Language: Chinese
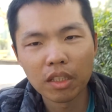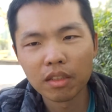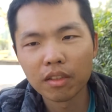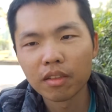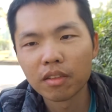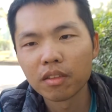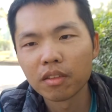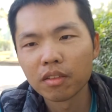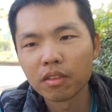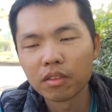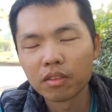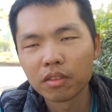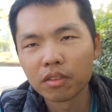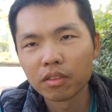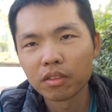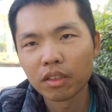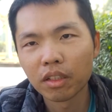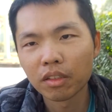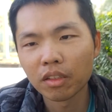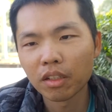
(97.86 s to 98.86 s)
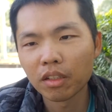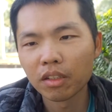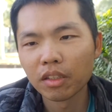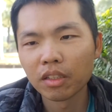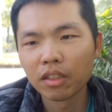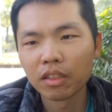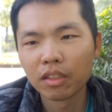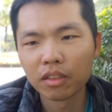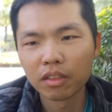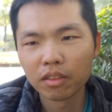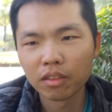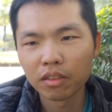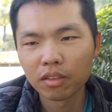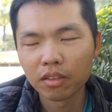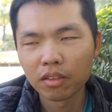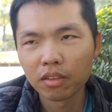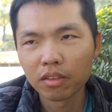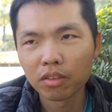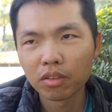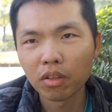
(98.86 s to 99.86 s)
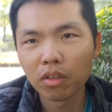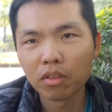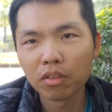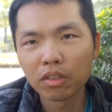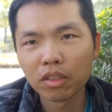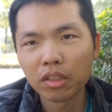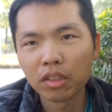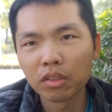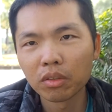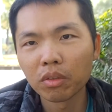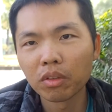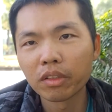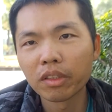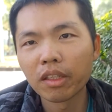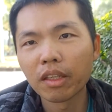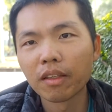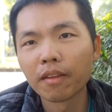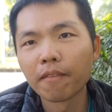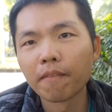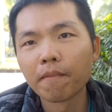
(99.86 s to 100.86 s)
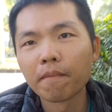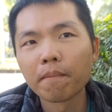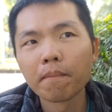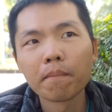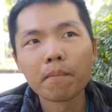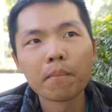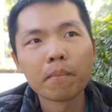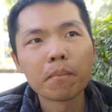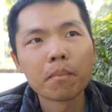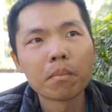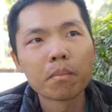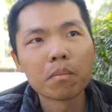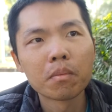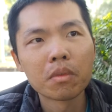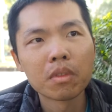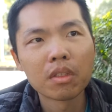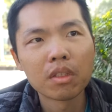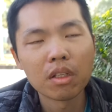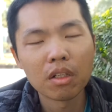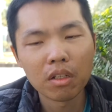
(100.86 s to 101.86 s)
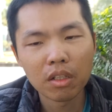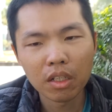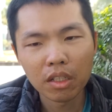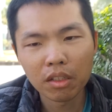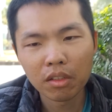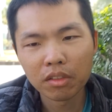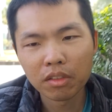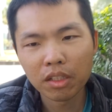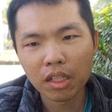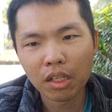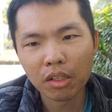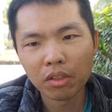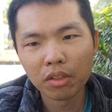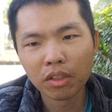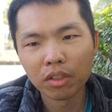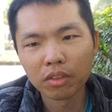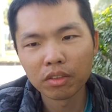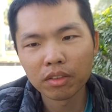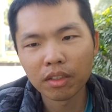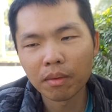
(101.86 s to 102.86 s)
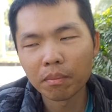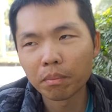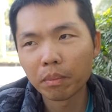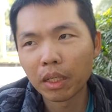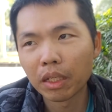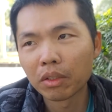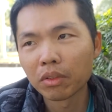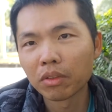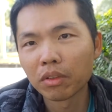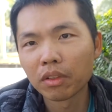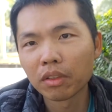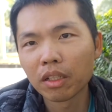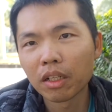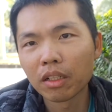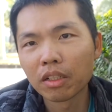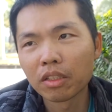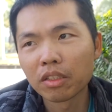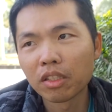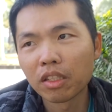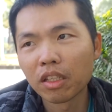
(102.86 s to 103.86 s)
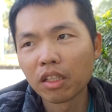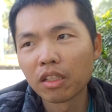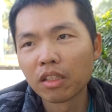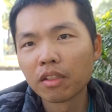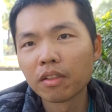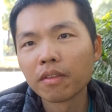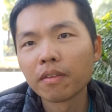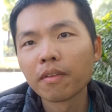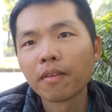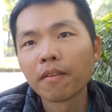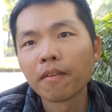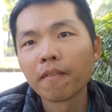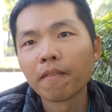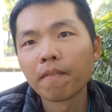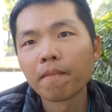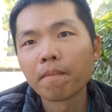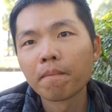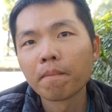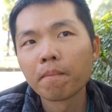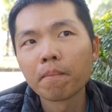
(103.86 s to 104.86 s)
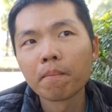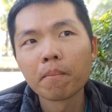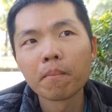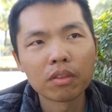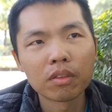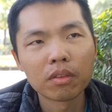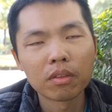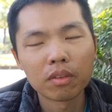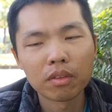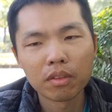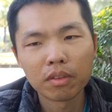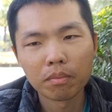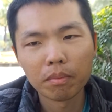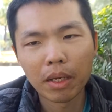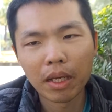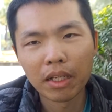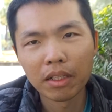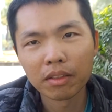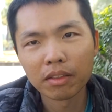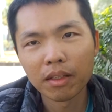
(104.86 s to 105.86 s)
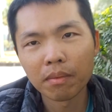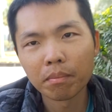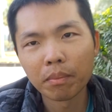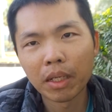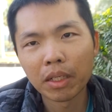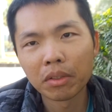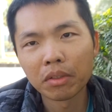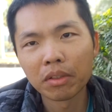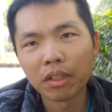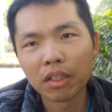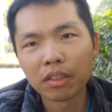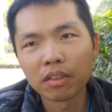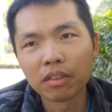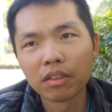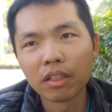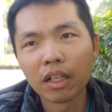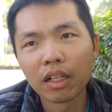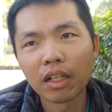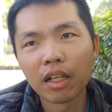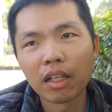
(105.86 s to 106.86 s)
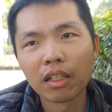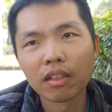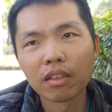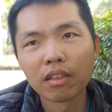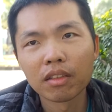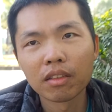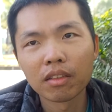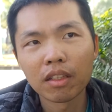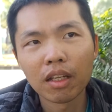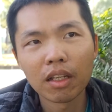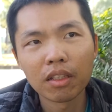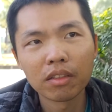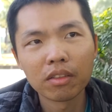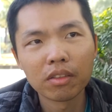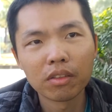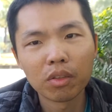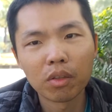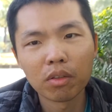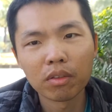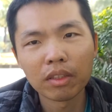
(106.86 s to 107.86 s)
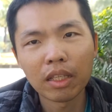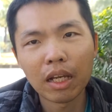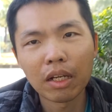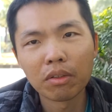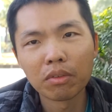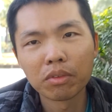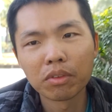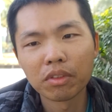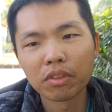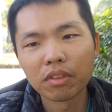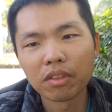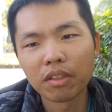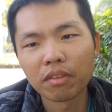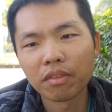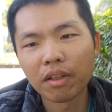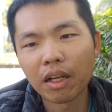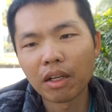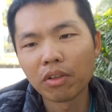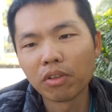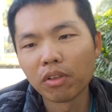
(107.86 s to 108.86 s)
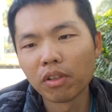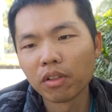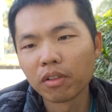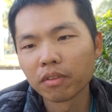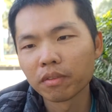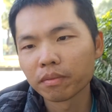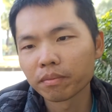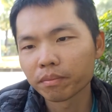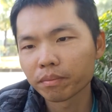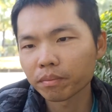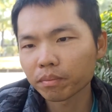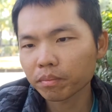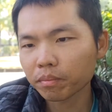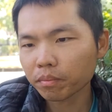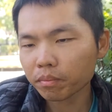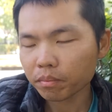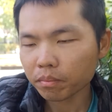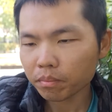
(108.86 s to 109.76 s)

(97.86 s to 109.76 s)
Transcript: 坐垫，找到一个充气坐垫，然后看到价位有三百多到一千，我就买了三百多来试看看。它是从大陆直接发货，